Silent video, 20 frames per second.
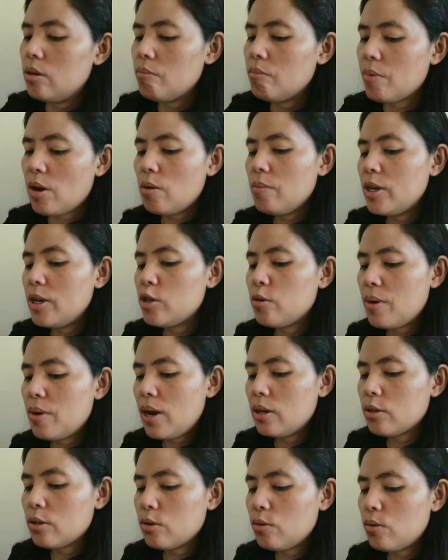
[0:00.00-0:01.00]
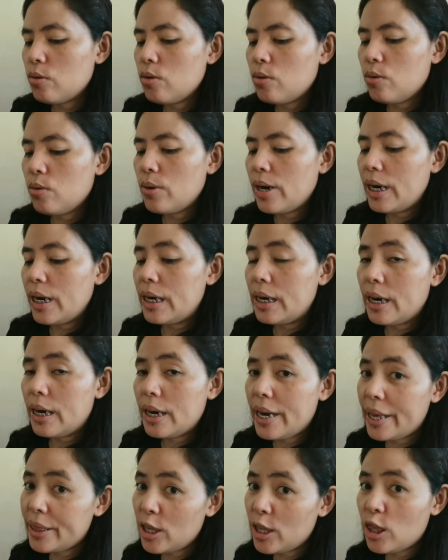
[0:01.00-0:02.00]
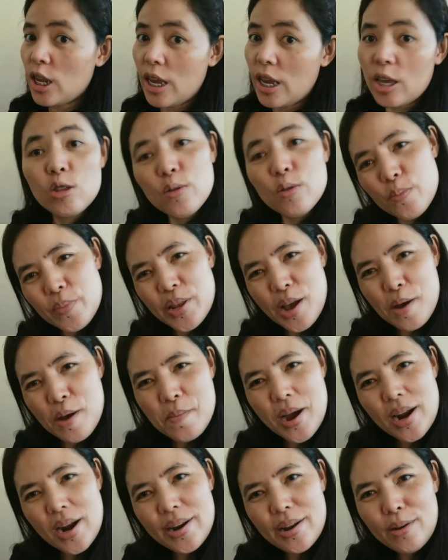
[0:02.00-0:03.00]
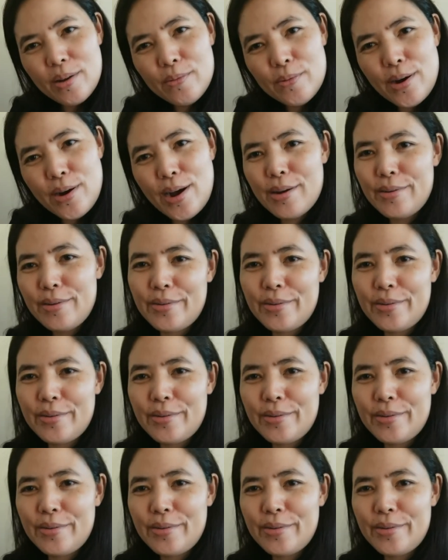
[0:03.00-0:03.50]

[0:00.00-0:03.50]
Pero medyo mahal to, 193. So, yung pinakamahal na nakuha ko,